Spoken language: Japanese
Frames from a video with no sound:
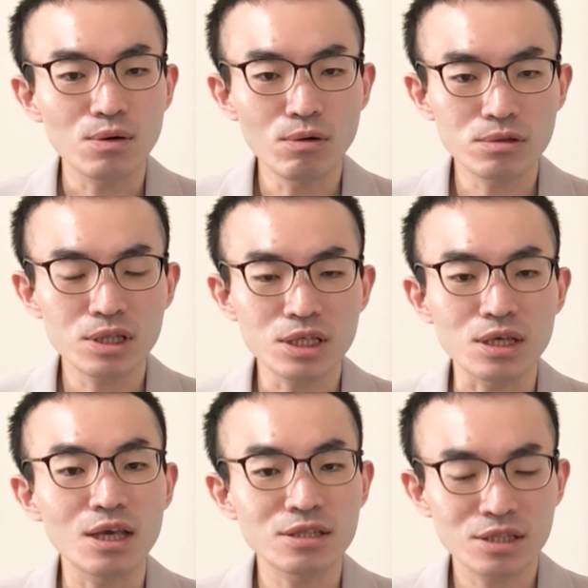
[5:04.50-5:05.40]

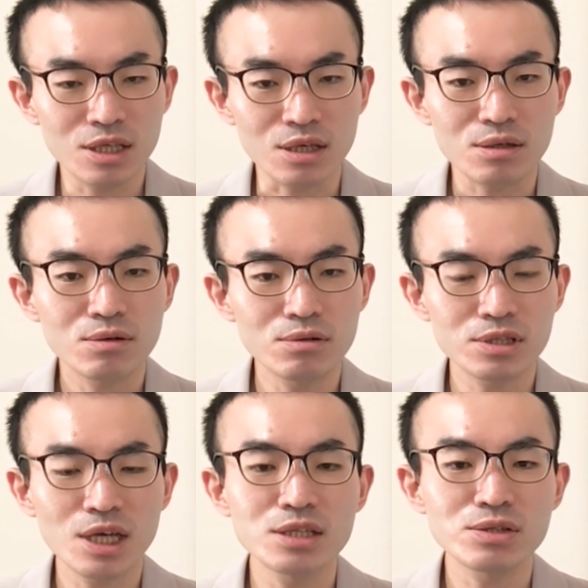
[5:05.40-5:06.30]
OT、ST、この
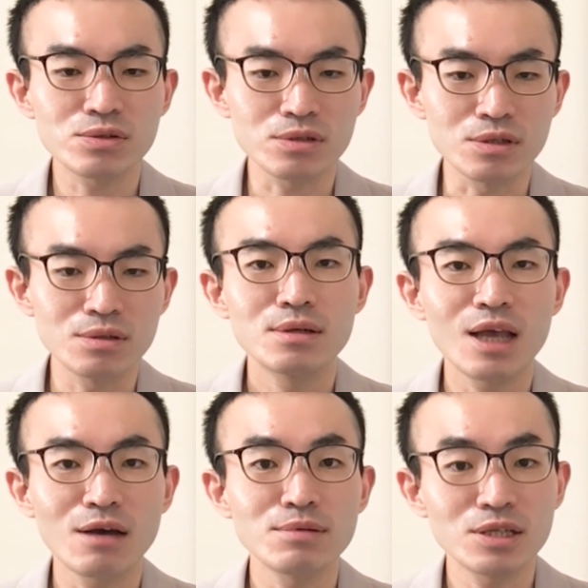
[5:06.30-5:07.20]
3色、
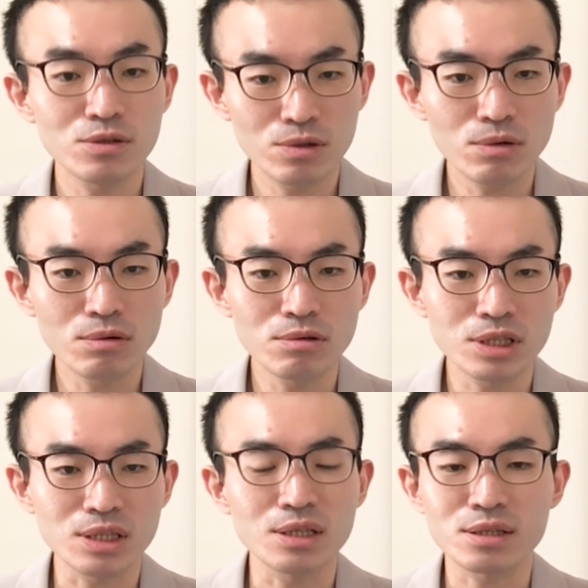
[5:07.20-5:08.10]
リハビリの両方
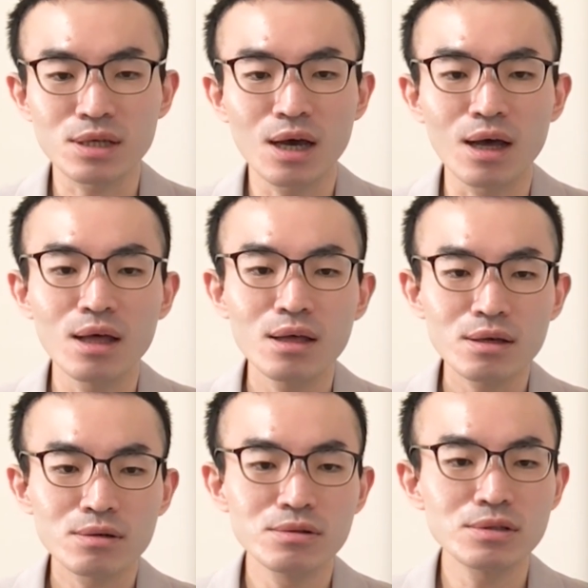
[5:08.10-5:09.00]
詞ですが、
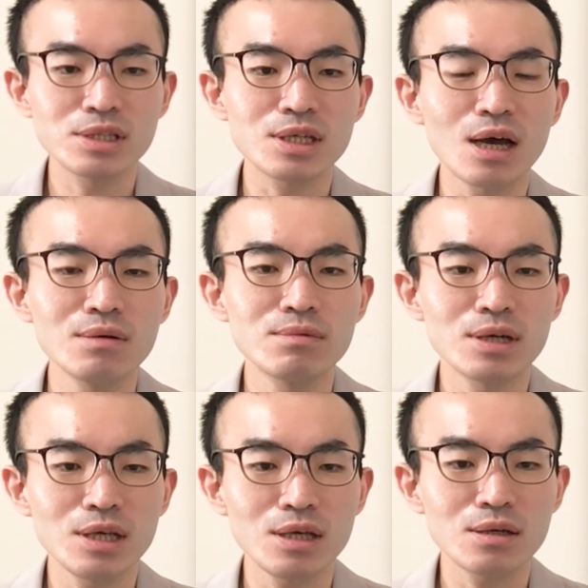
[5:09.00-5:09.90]
この時間
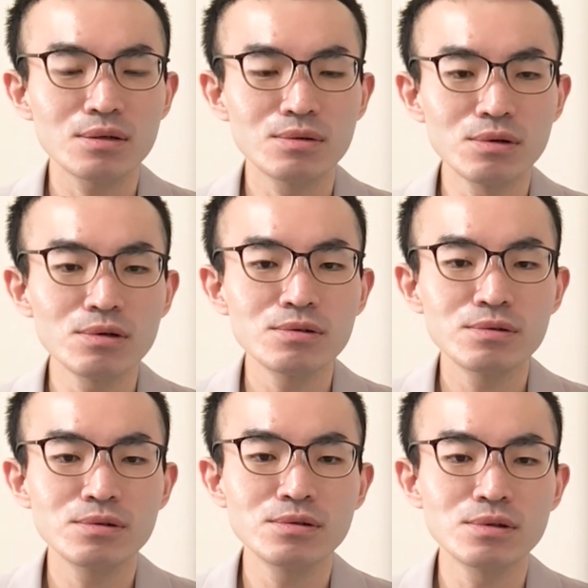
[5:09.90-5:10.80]
割を
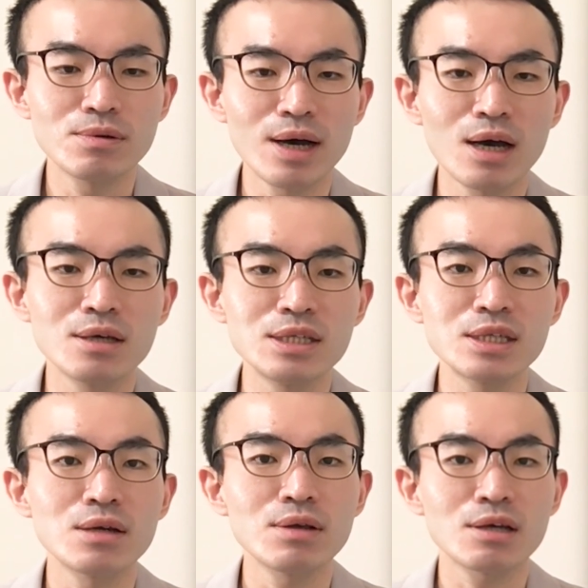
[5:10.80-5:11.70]
振るのは医
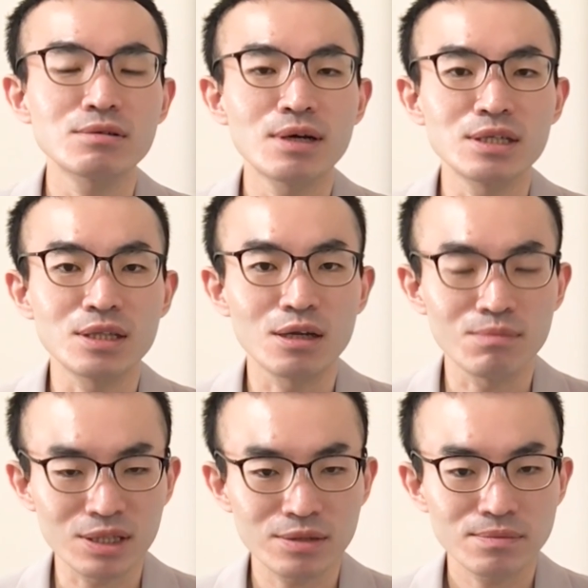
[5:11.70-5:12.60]
者の役割になり
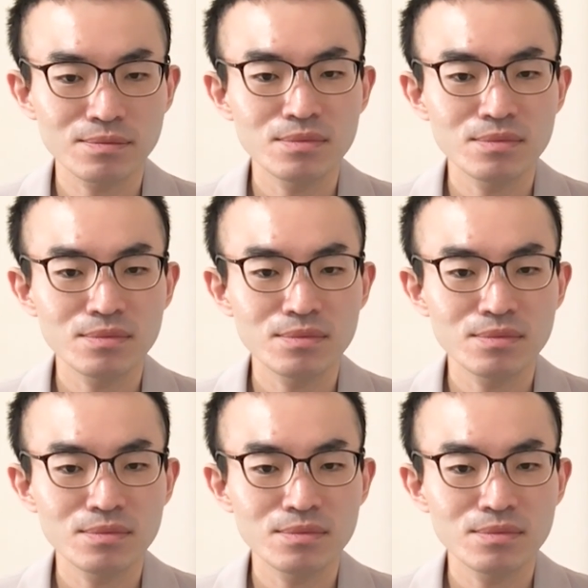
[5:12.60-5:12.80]
ます。